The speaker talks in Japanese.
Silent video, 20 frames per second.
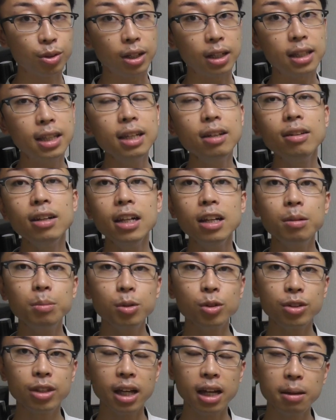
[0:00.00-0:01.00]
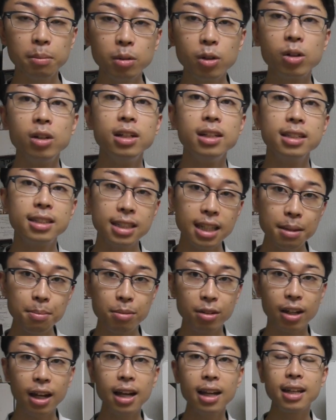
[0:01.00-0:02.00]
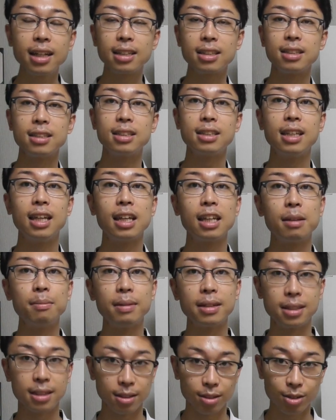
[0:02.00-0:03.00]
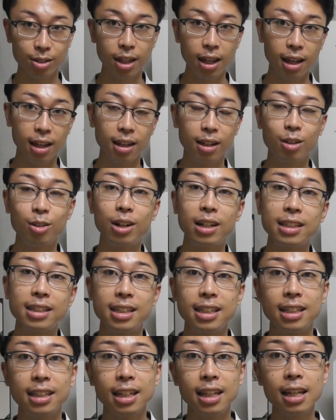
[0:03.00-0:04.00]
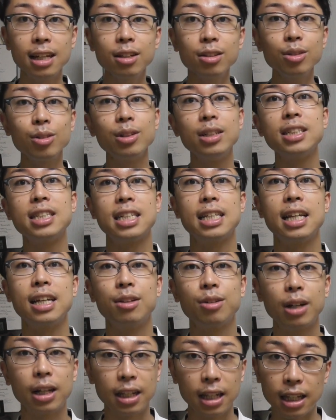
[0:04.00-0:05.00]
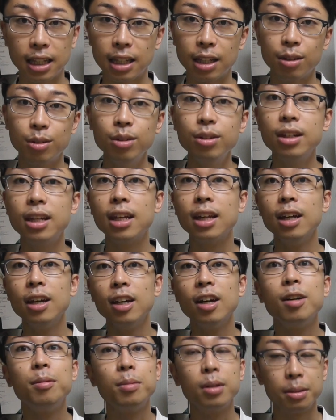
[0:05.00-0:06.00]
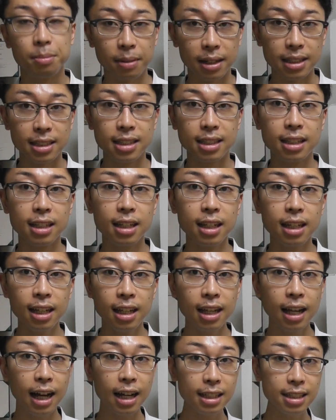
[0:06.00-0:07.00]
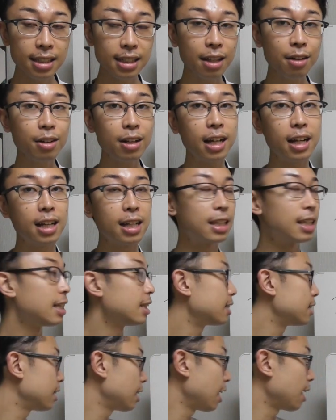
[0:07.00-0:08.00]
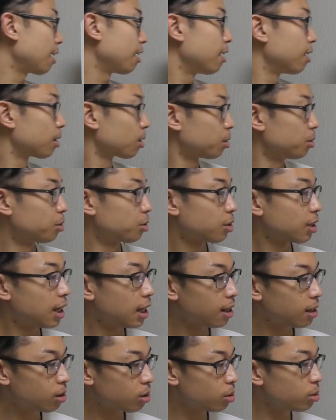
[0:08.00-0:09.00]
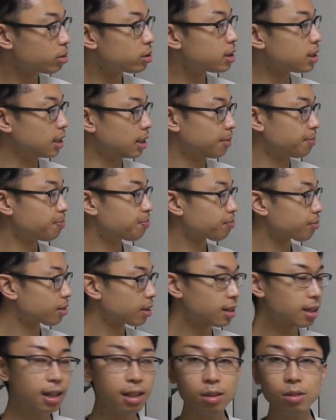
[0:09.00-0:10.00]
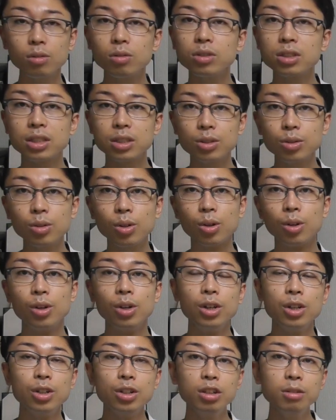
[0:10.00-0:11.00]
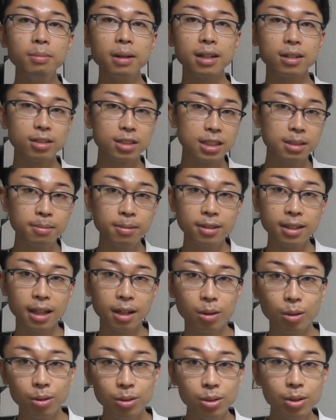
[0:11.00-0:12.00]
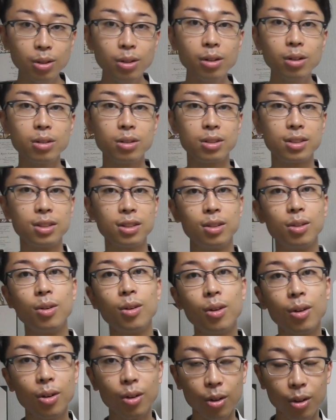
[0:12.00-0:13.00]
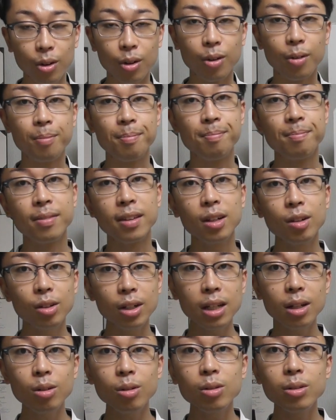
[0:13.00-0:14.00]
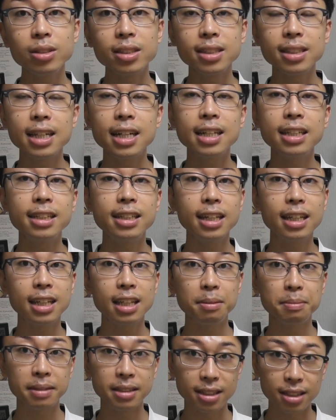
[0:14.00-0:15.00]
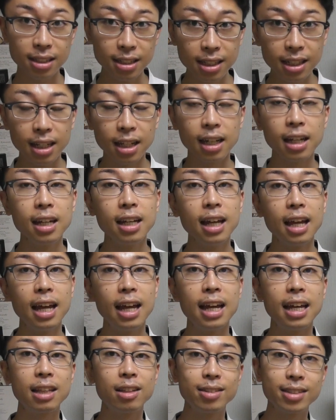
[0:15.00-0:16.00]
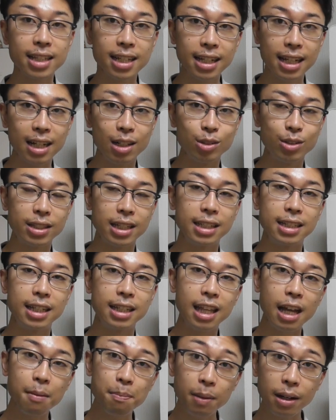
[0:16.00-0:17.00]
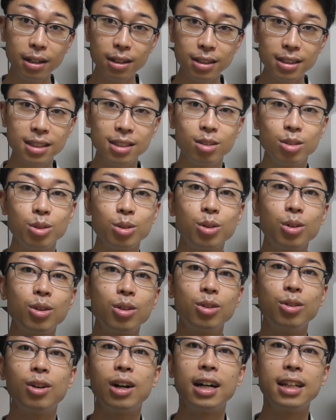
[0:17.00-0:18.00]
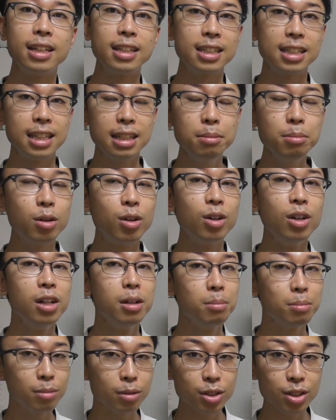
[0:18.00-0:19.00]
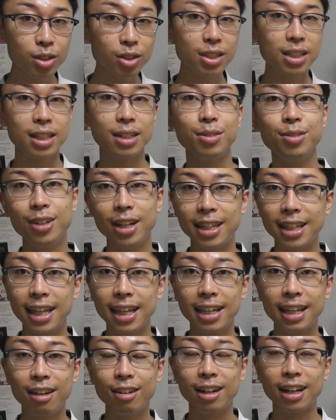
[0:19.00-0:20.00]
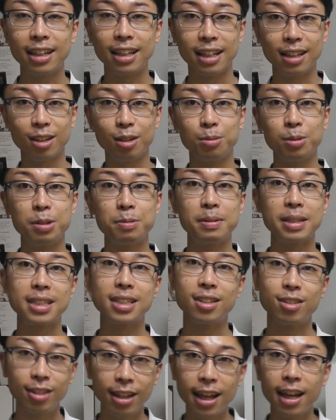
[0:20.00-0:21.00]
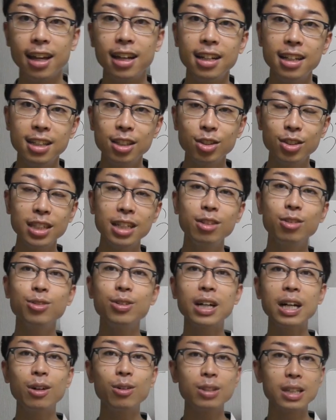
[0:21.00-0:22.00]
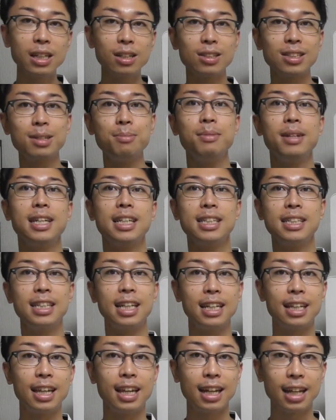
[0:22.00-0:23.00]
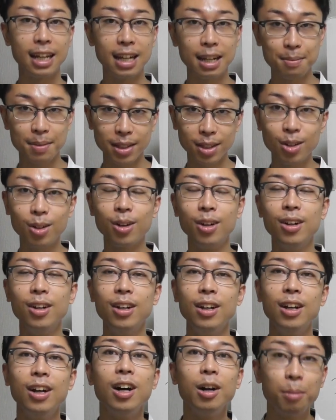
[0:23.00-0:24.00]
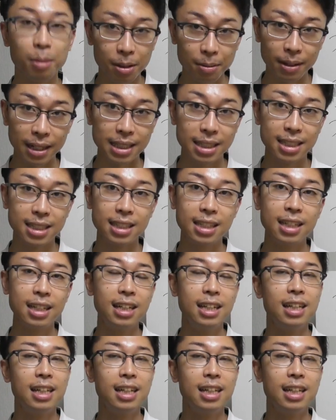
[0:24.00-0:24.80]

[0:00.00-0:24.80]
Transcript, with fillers: とかって言われる問題も全部解決していきますのでご安心いただくといいんじゃないのかなっていうふうに思います明日からですねこの血糖値血糖値をうまく自分でコントロールする方法これをお伝えしていきますし、えー、と前回お伝えしたタンパク質のところのお話にももう少し触れていけるかなと思いますのでそちらの動画をお楽しみにしていただければと思います。